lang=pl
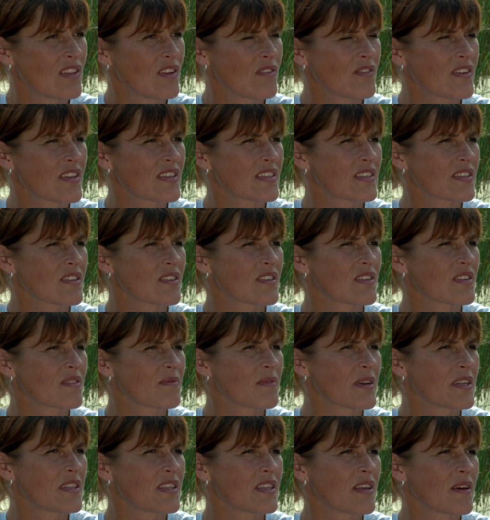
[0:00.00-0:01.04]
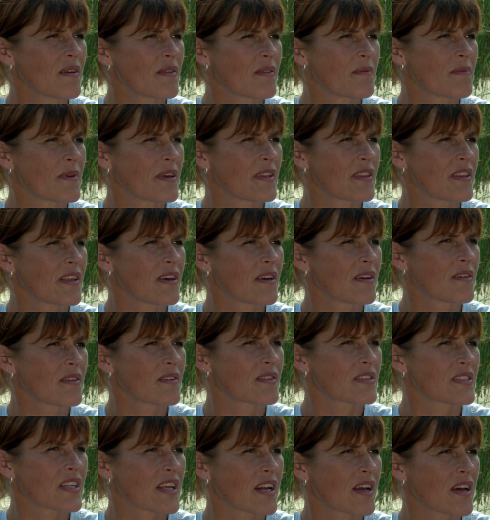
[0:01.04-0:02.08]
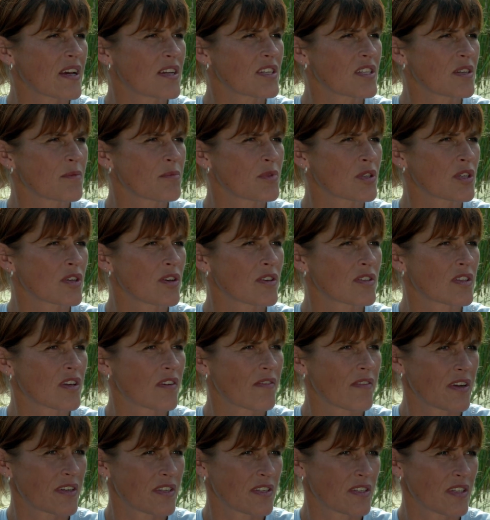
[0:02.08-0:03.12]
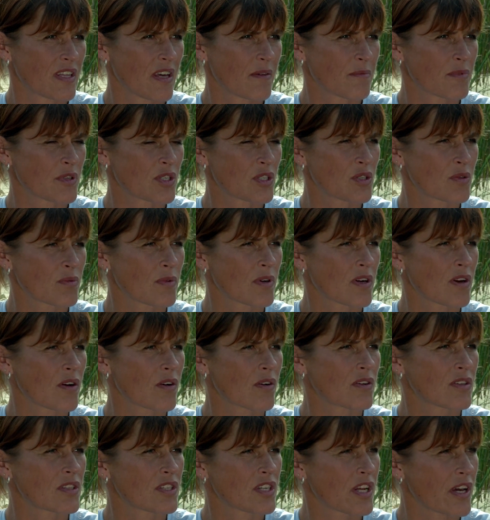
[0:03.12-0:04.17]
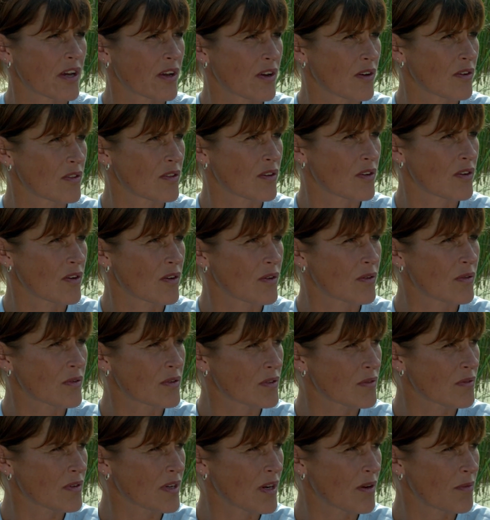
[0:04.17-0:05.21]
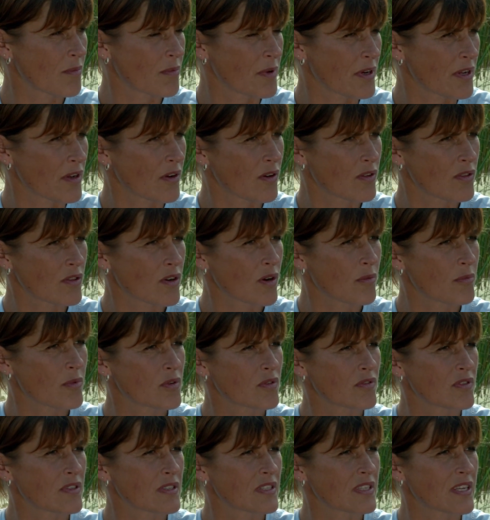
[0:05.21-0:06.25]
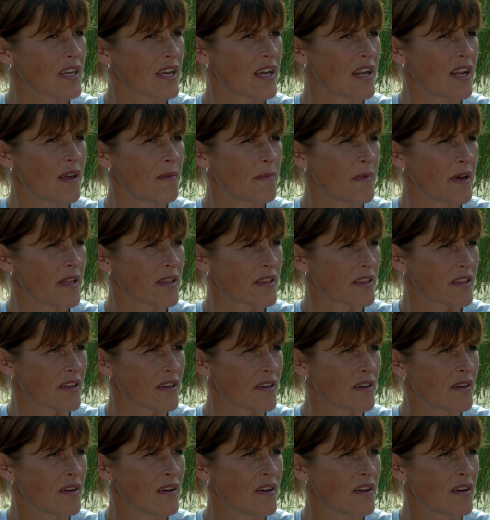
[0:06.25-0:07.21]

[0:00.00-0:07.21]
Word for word: Natomiast y, będę, będę starała się przygotować na przyszły rok Jacko do konkursu Grand Prix. On robi już wszystkie elementy.